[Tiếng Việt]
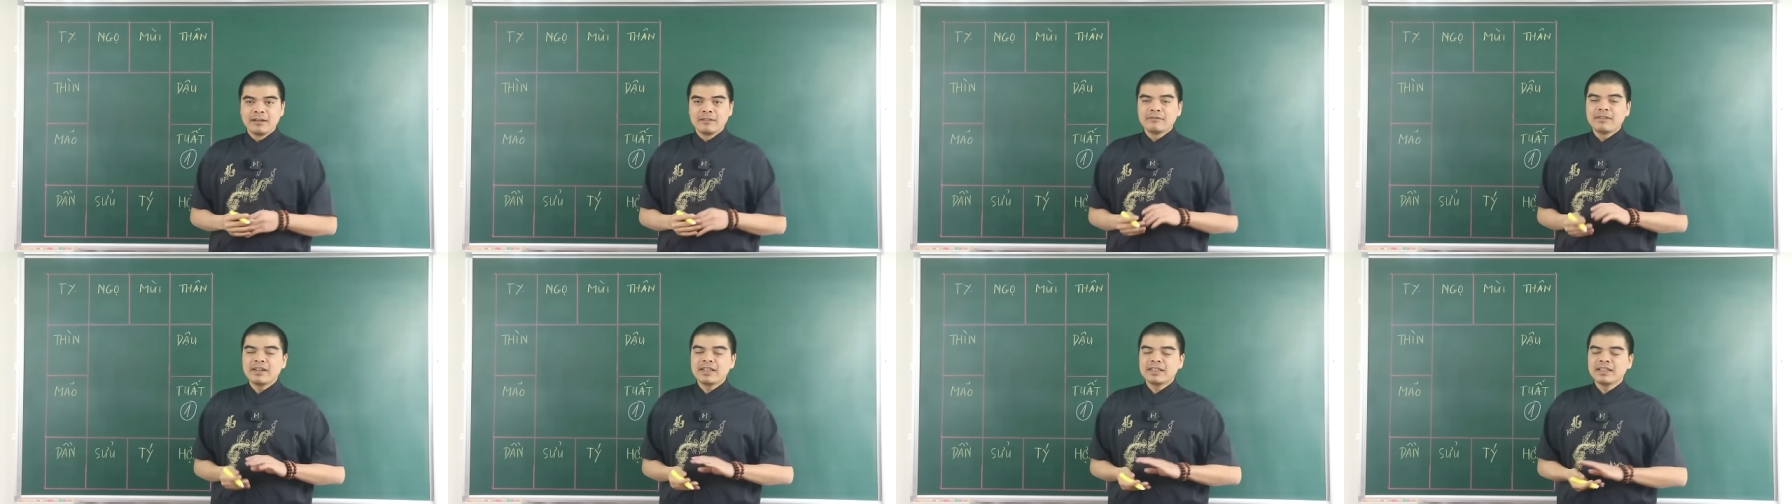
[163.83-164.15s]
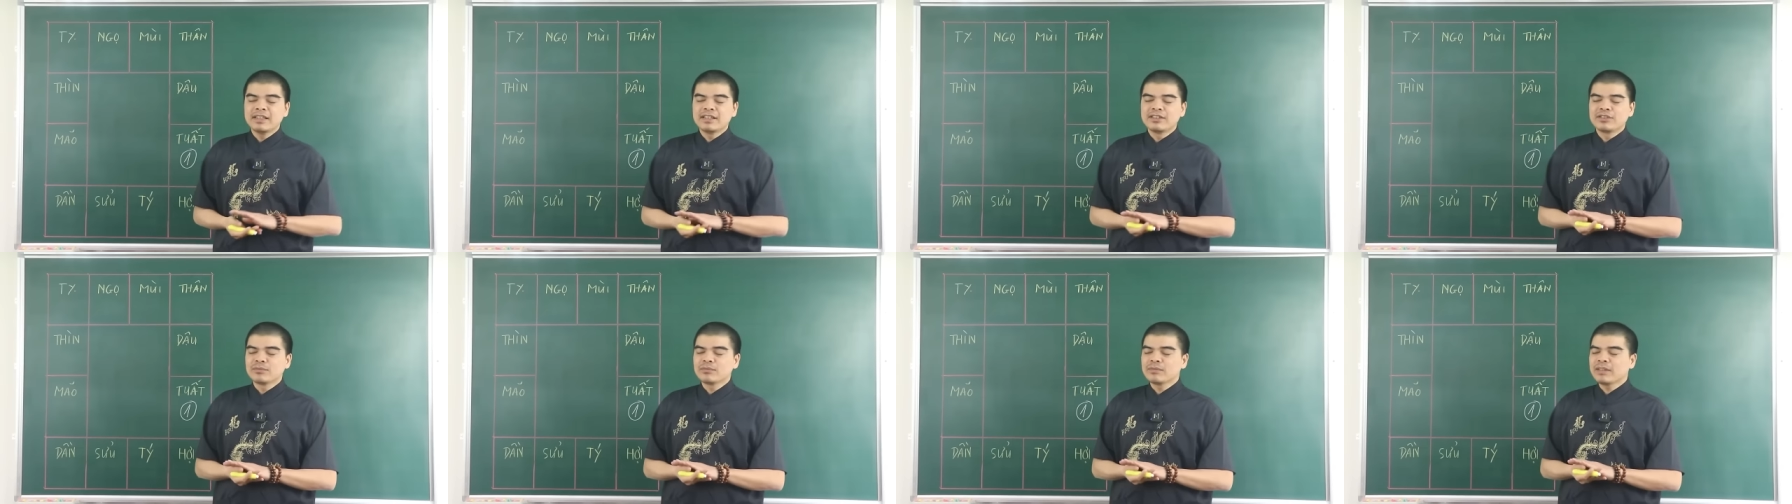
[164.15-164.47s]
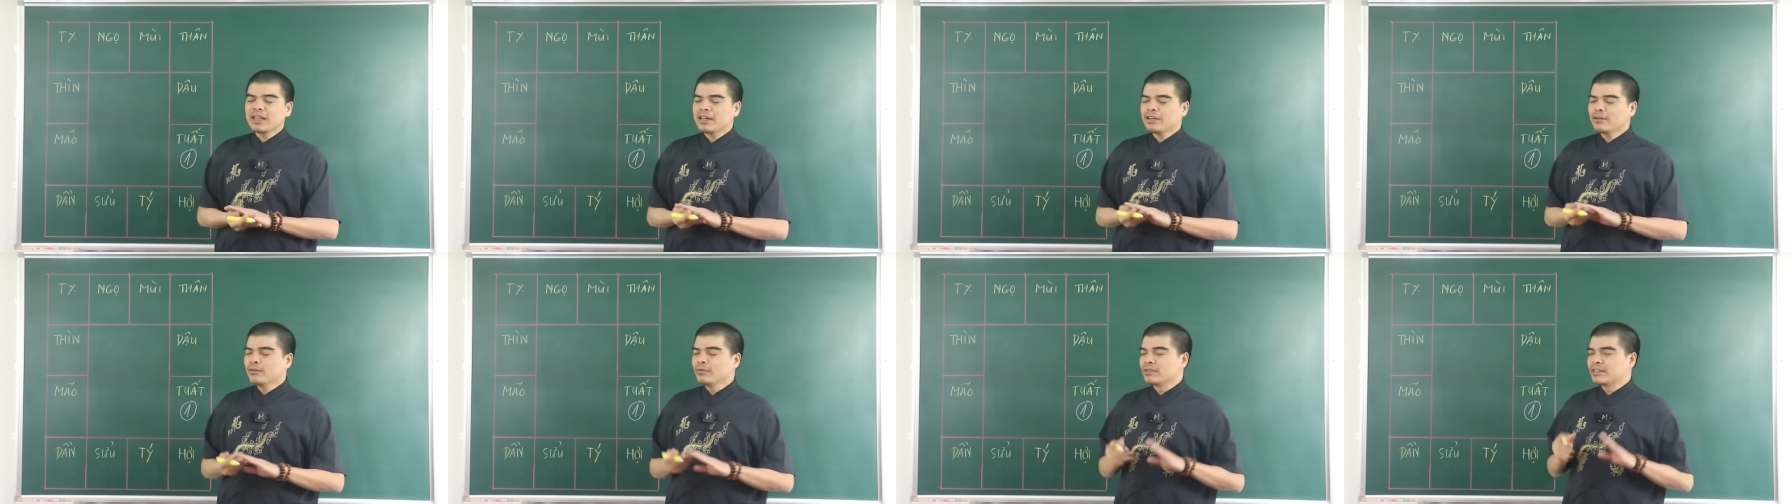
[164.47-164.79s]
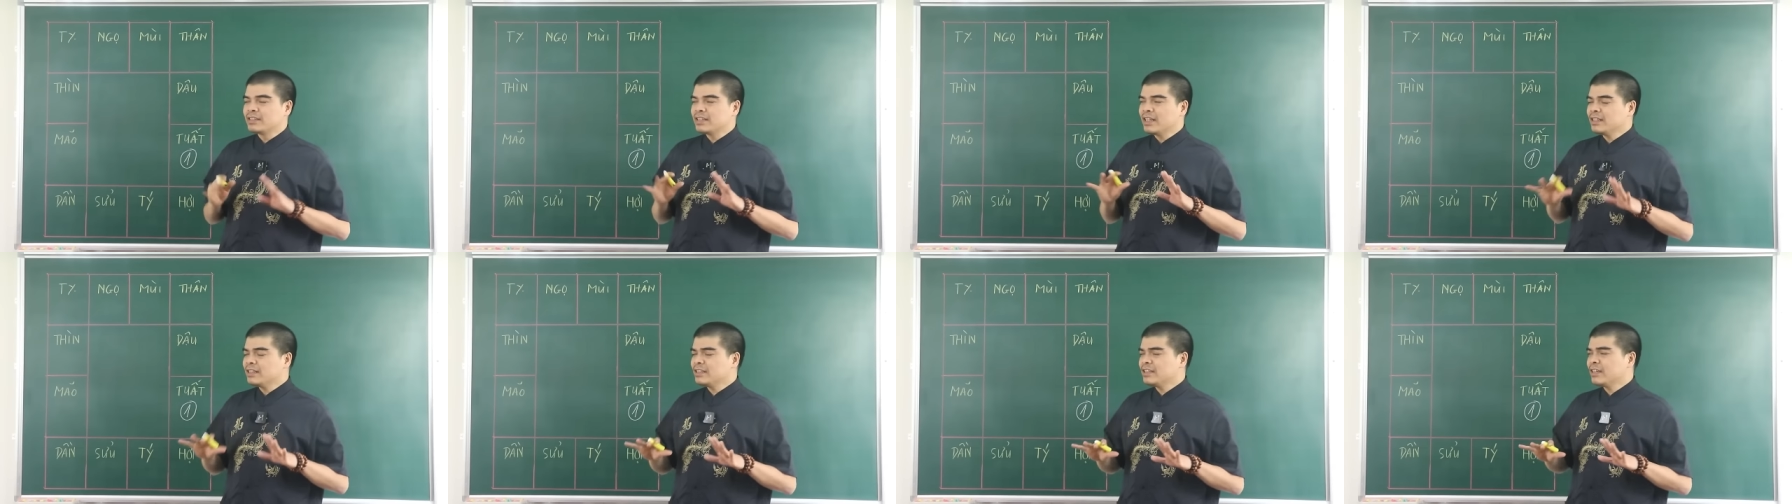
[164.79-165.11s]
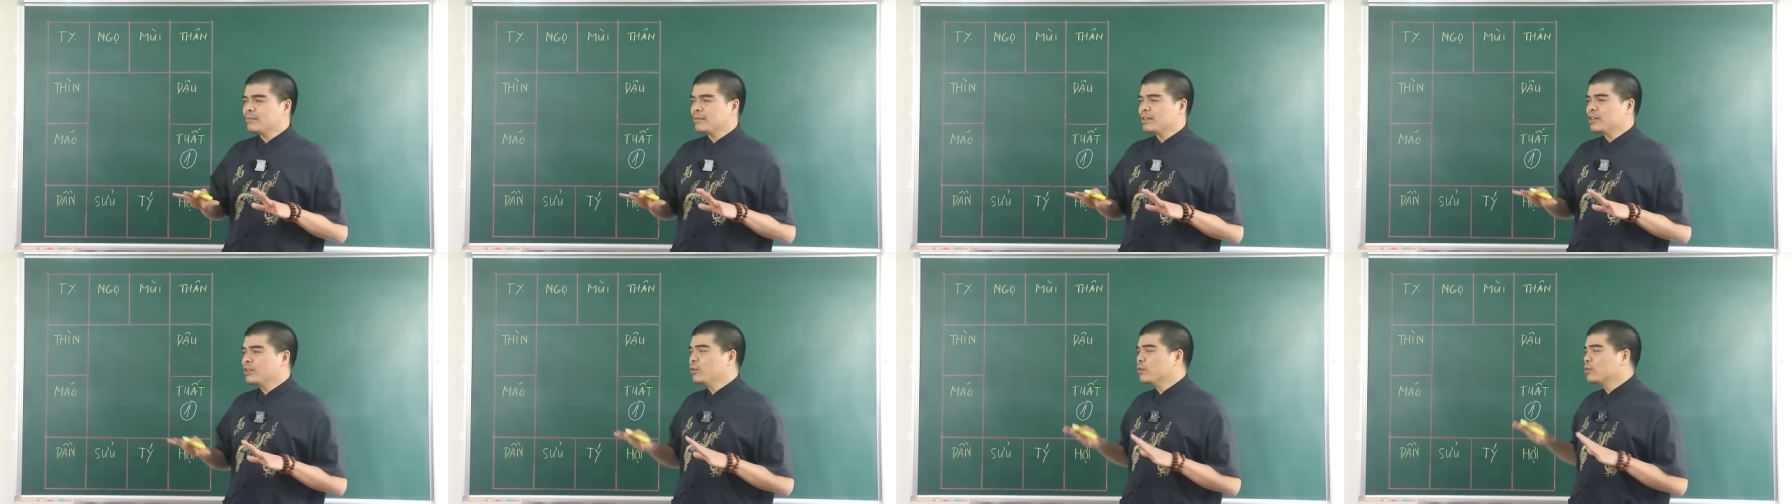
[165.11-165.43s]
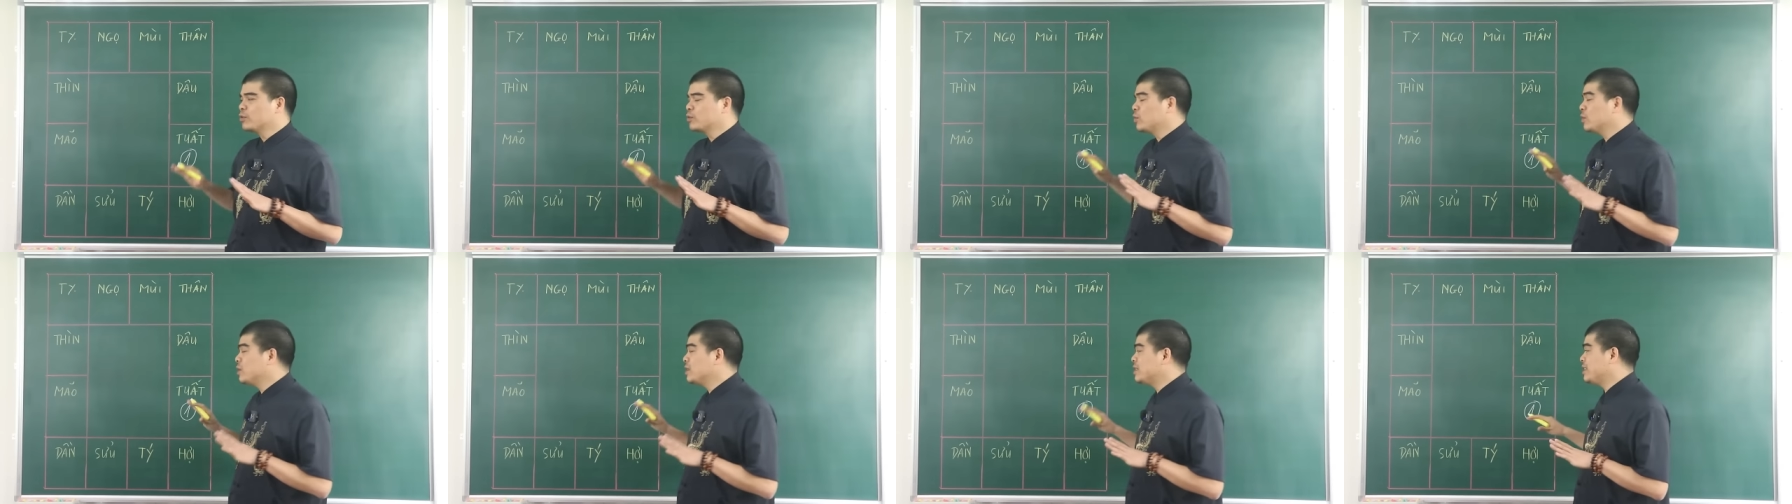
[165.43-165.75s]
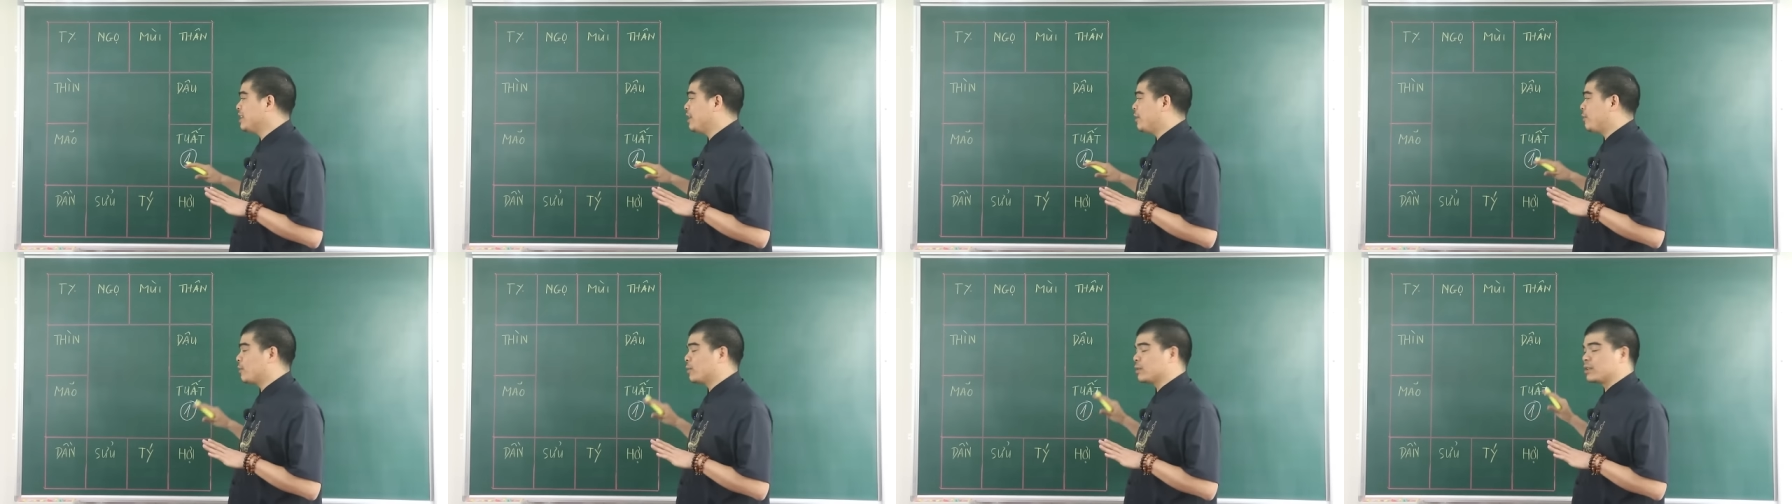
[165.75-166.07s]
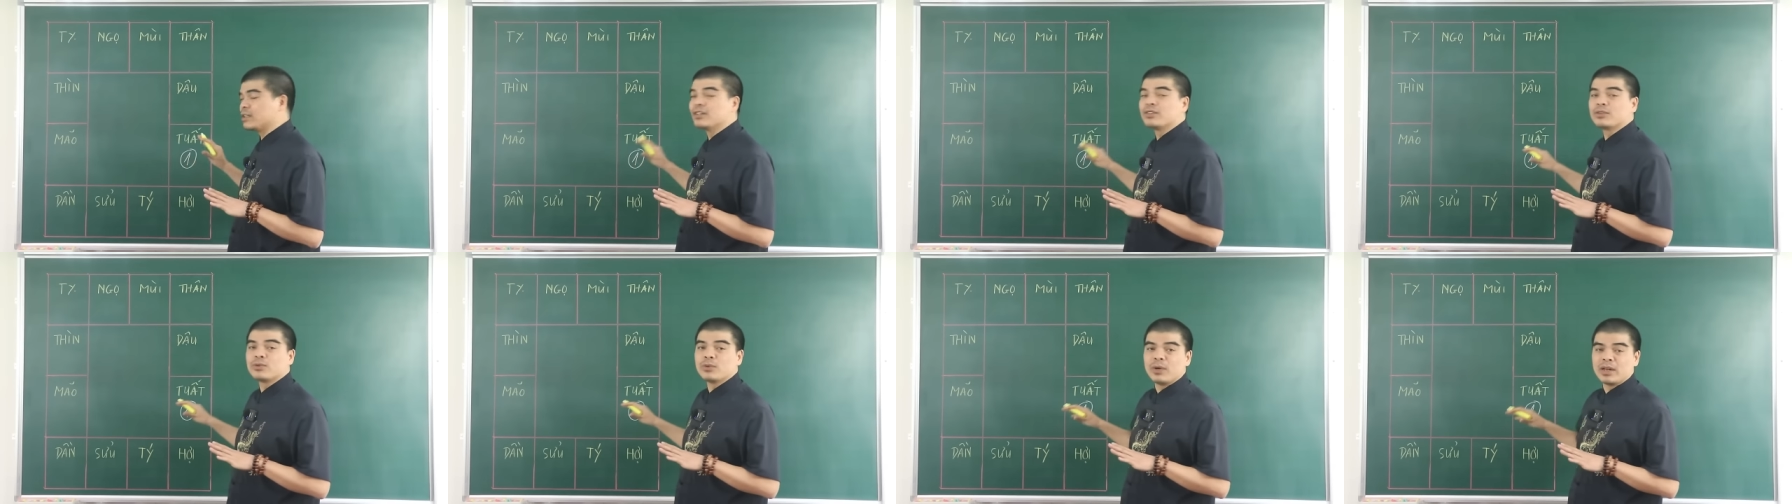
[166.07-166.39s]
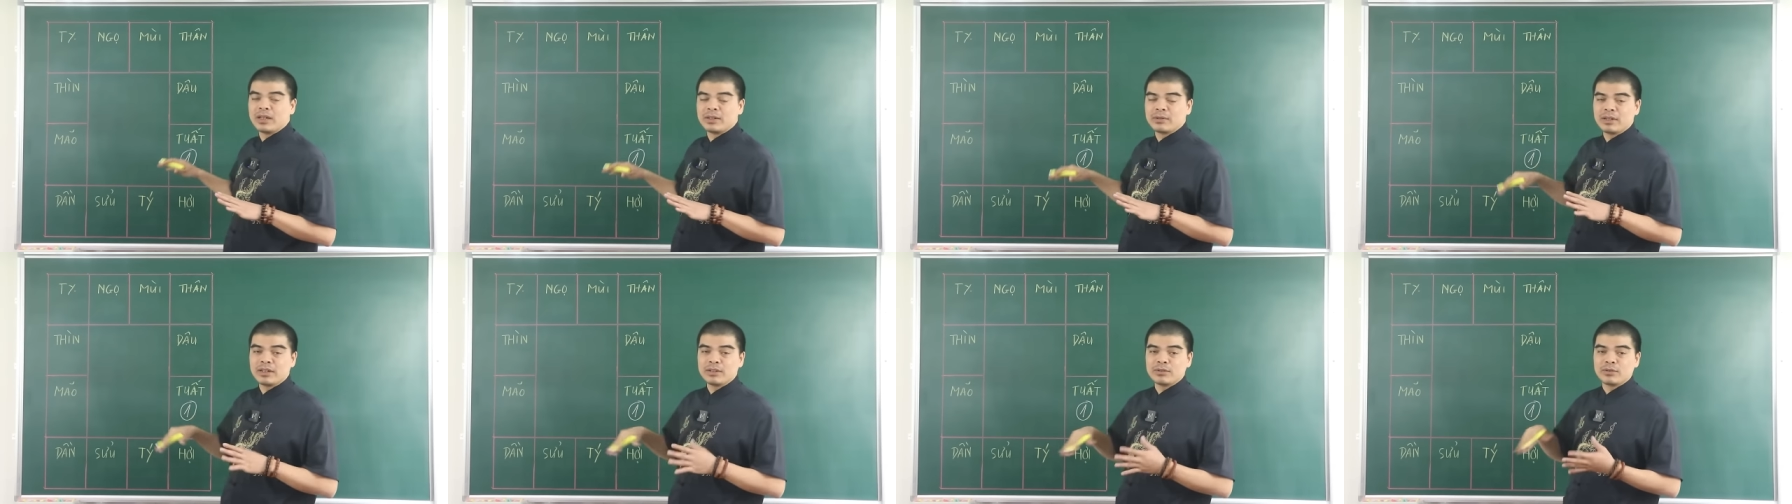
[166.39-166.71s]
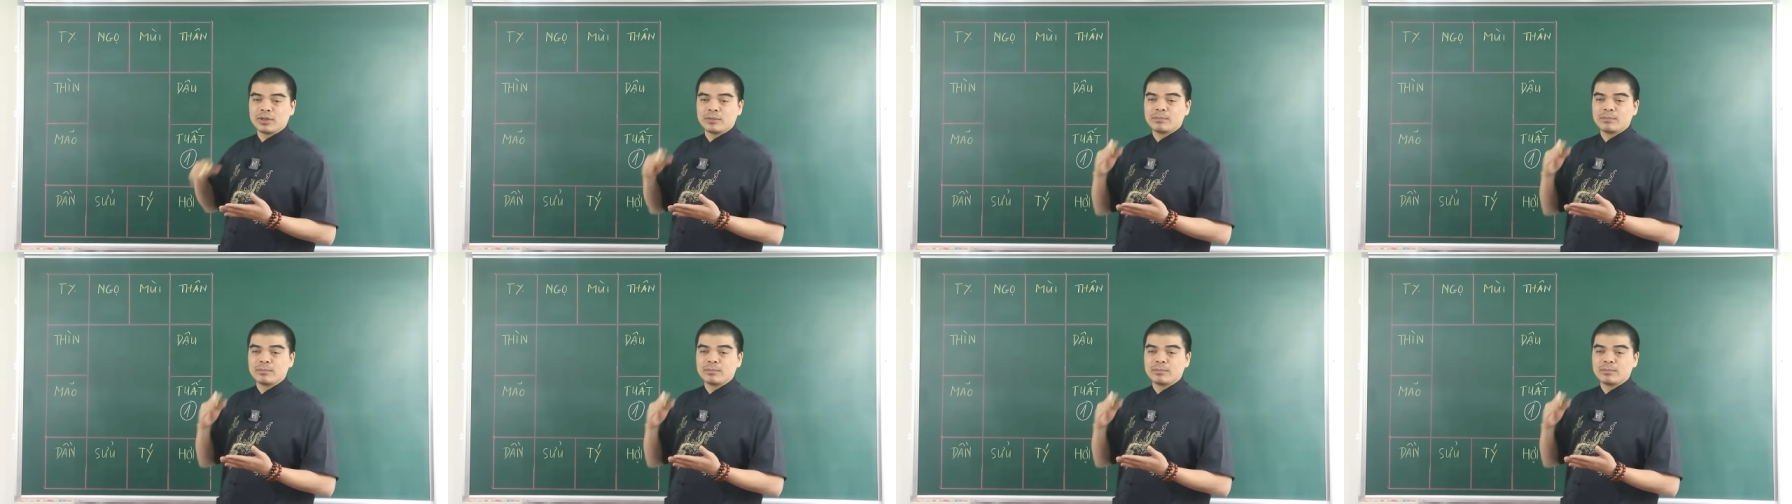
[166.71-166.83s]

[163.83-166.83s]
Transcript: Vậy thì chúng ta cùng xét xem cái độ xui xẻo của từng tuổi, đúng không ạ?